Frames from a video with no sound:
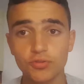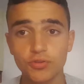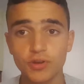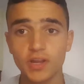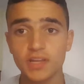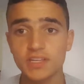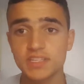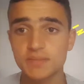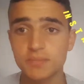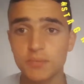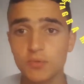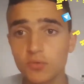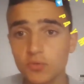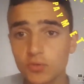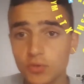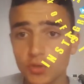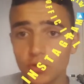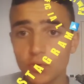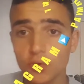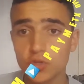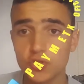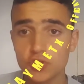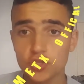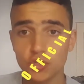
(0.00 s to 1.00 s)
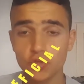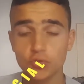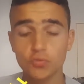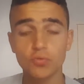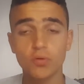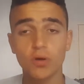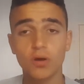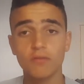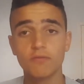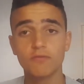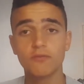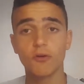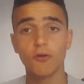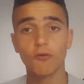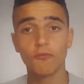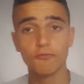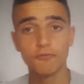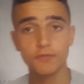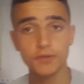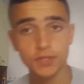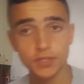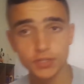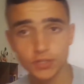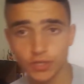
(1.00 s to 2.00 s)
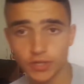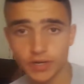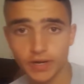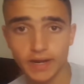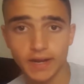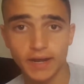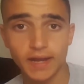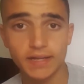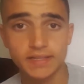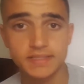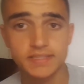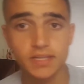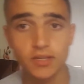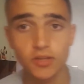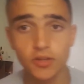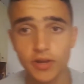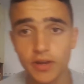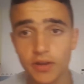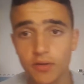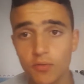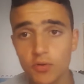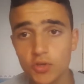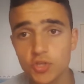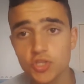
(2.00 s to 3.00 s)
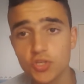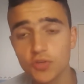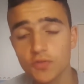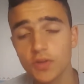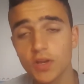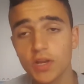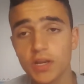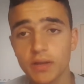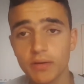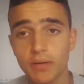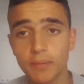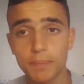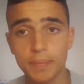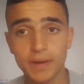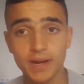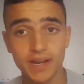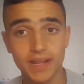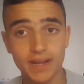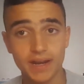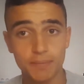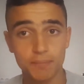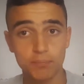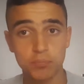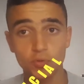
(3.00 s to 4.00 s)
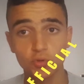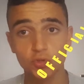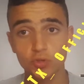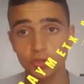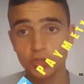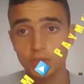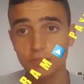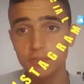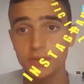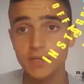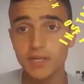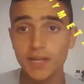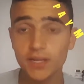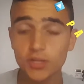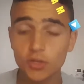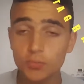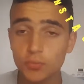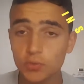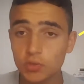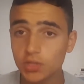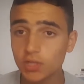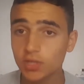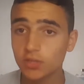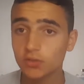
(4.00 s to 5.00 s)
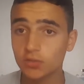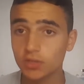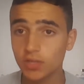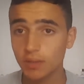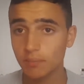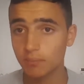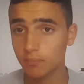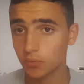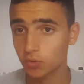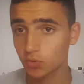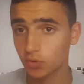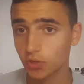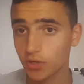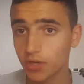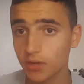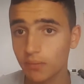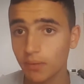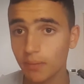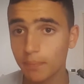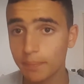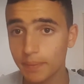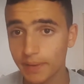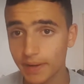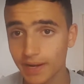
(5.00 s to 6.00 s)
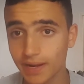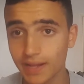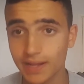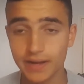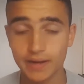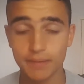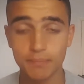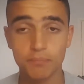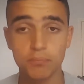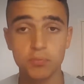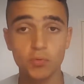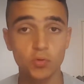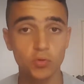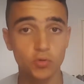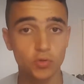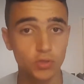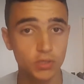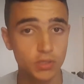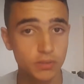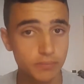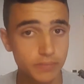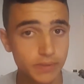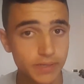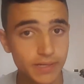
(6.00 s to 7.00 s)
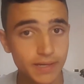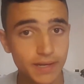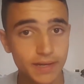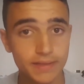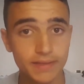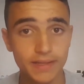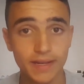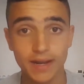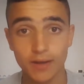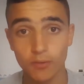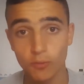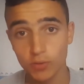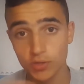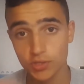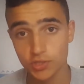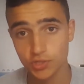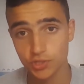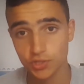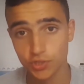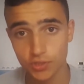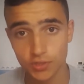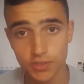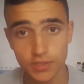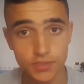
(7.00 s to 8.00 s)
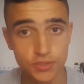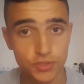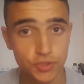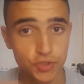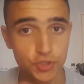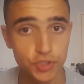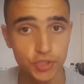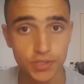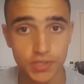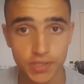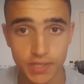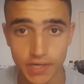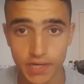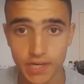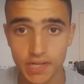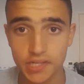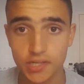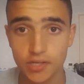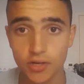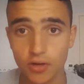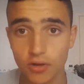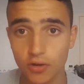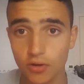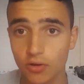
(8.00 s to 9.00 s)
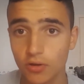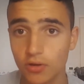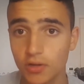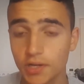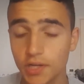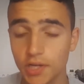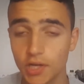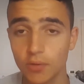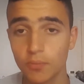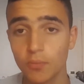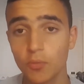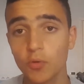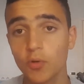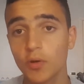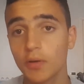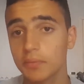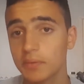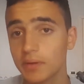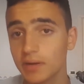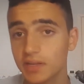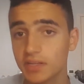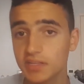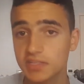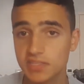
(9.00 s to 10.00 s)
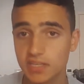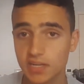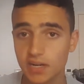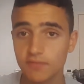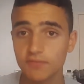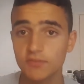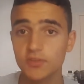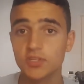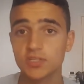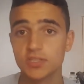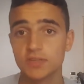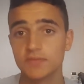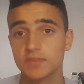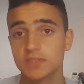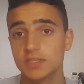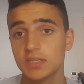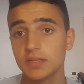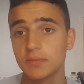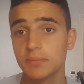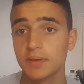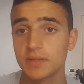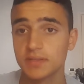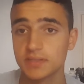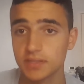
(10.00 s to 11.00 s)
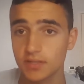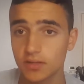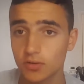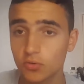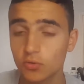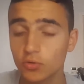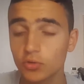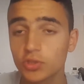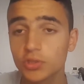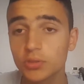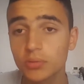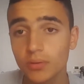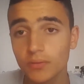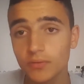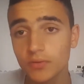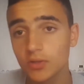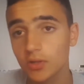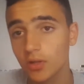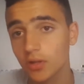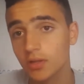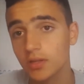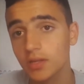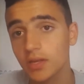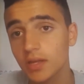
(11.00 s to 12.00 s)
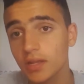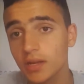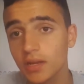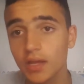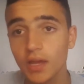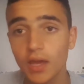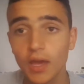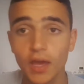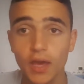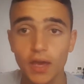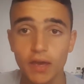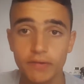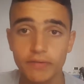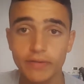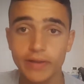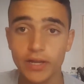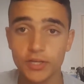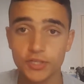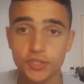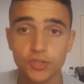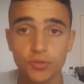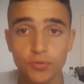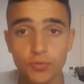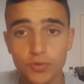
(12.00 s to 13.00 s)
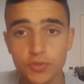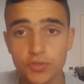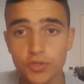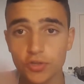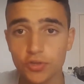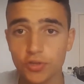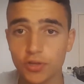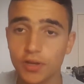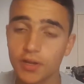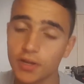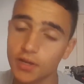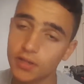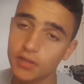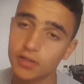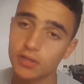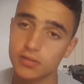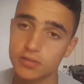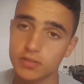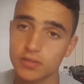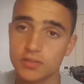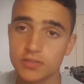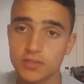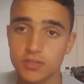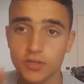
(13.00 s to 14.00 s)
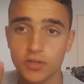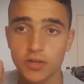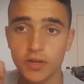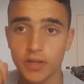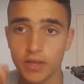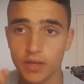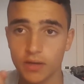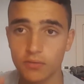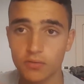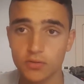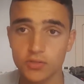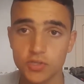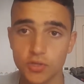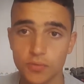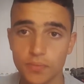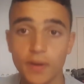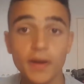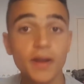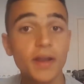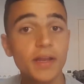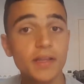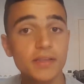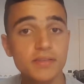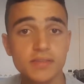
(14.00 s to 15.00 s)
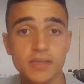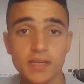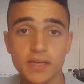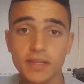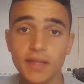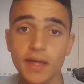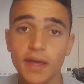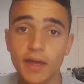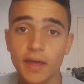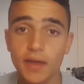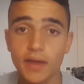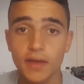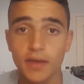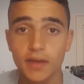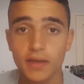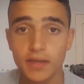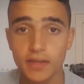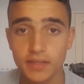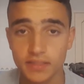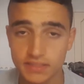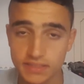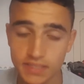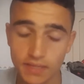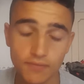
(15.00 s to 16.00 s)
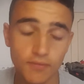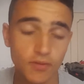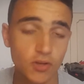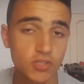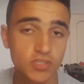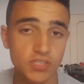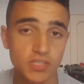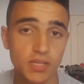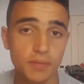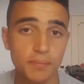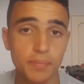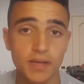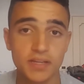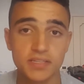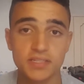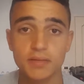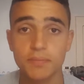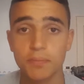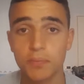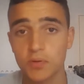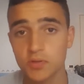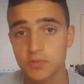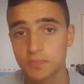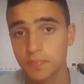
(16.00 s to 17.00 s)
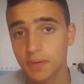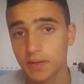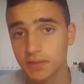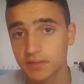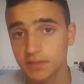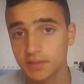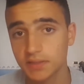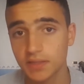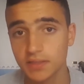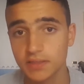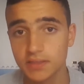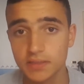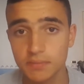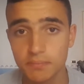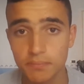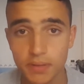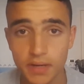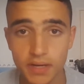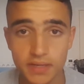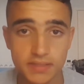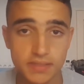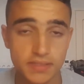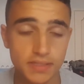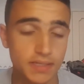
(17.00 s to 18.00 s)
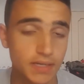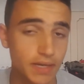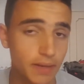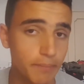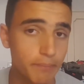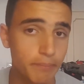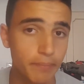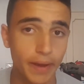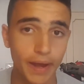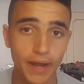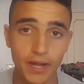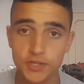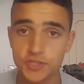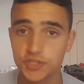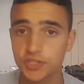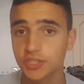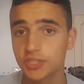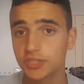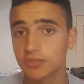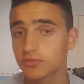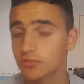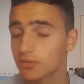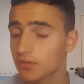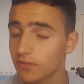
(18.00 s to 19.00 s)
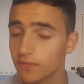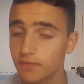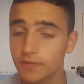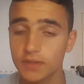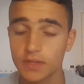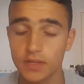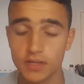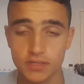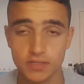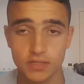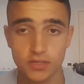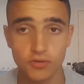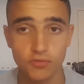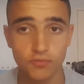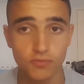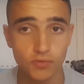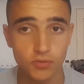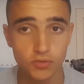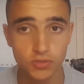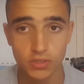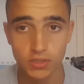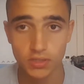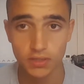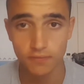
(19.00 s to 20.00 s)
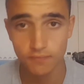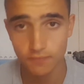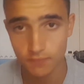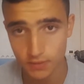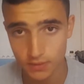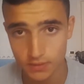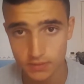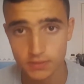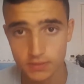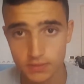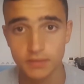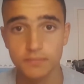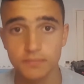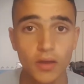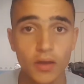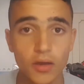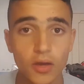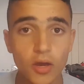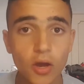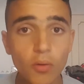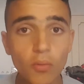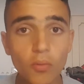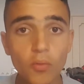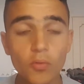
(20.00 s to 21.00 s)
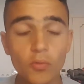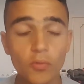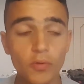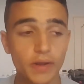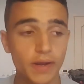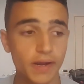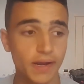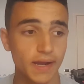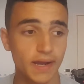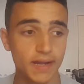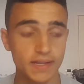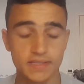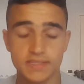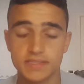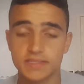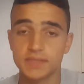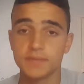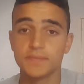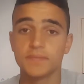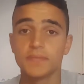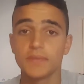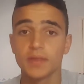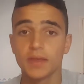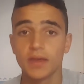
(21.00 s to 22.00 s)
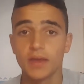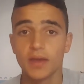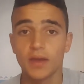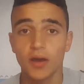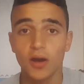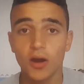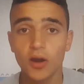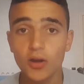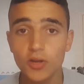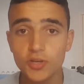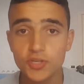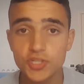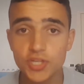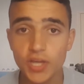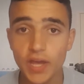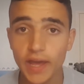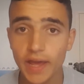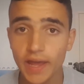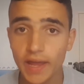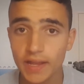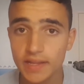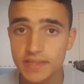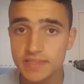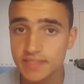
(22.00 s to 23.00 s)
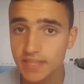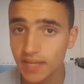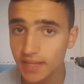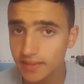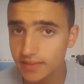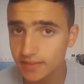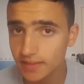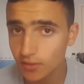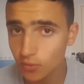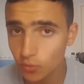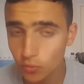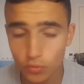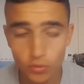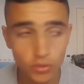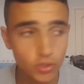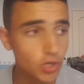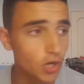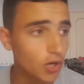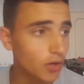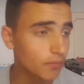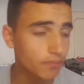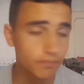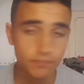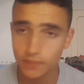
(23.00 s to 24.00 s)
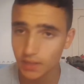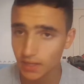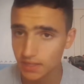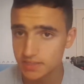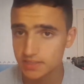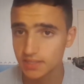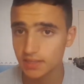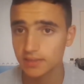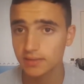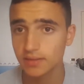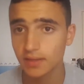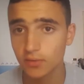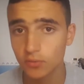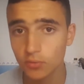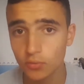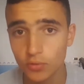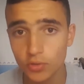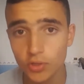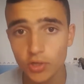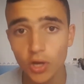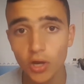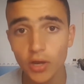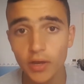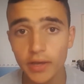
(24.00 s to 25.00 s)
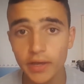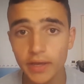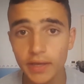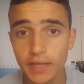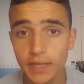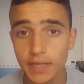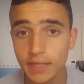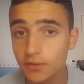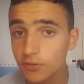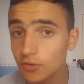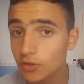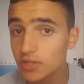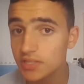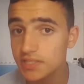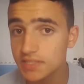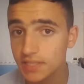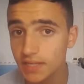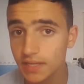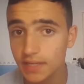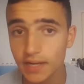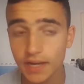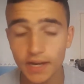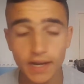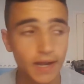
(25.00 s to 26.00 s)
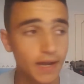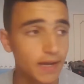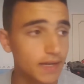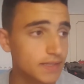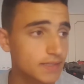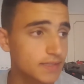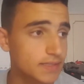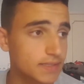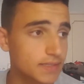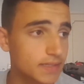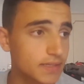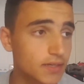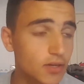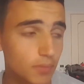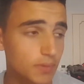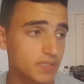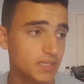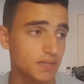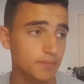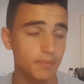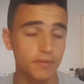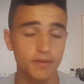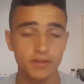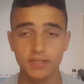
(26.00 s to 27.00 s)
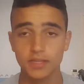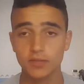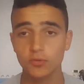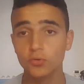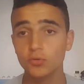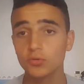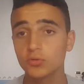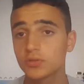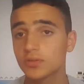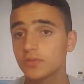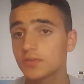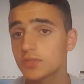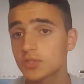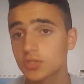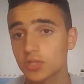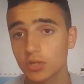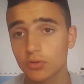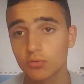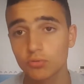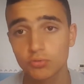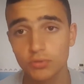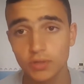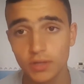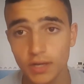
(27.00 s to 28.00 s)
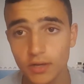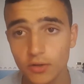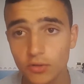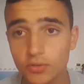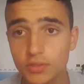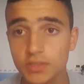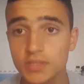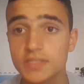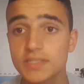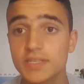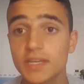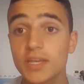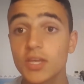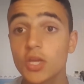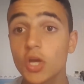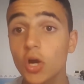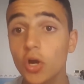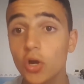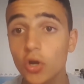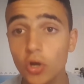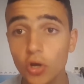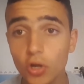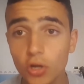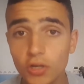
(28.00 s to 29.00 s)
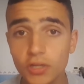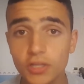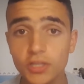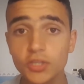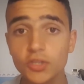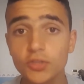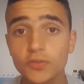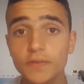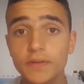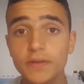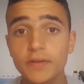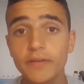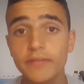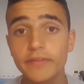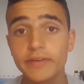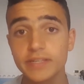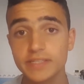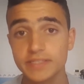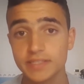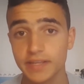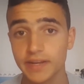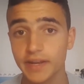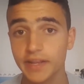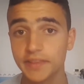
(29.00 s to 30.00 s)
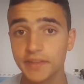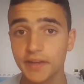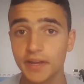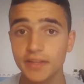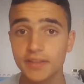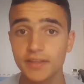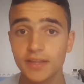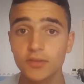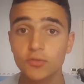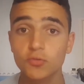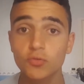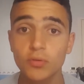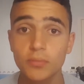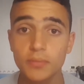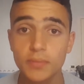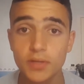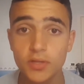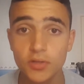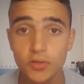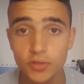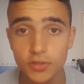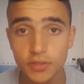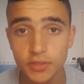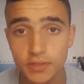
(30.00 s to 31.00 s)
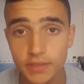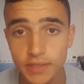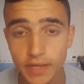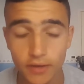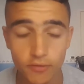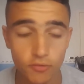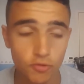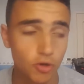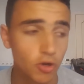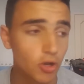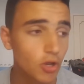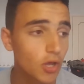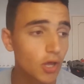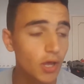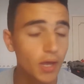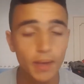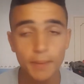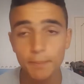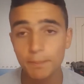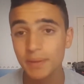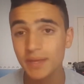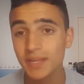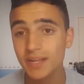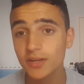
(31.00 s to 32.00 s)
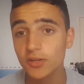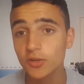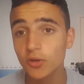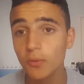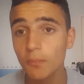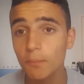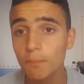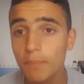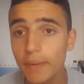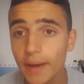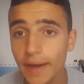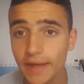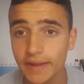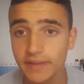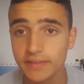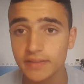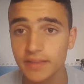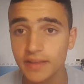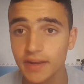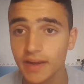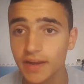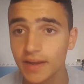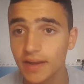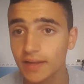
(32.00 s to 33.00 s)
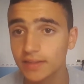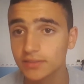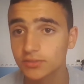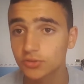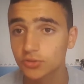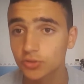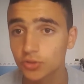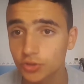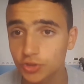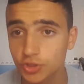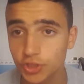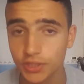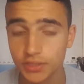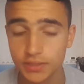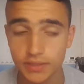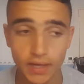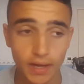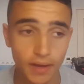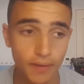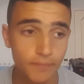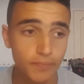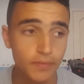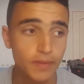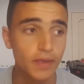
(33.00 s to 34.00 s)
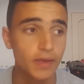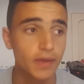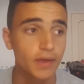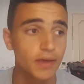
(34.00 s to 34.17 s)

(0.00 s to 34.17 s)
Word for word: Ciao ragazzi e benvenuti in questo nuovo video ragazzi Allora in questo video andiamo a parlare appunto di Milan Dopo tanto tempo torniamo a parlare appunto di Milan Della questione società da Young Oli Comunque prima di iniziare il video se vi siete persi l'ultimo video di ieri Vi lascio qui sotto il link in descrizione e qui sopra nelle schede eh, Se ve lo siete persi il post partita di Brasile e Belgio Andatelo a vedere se non ve lo siete visti Comunque ragazzi Oggi è il 7 luglio, è il 7 luglio e entro il 6 ragazzi, come sapevate tutti, visto tutte le notizie, Yongol Lee doveva versare 32 milioni di euro per non perdere la società.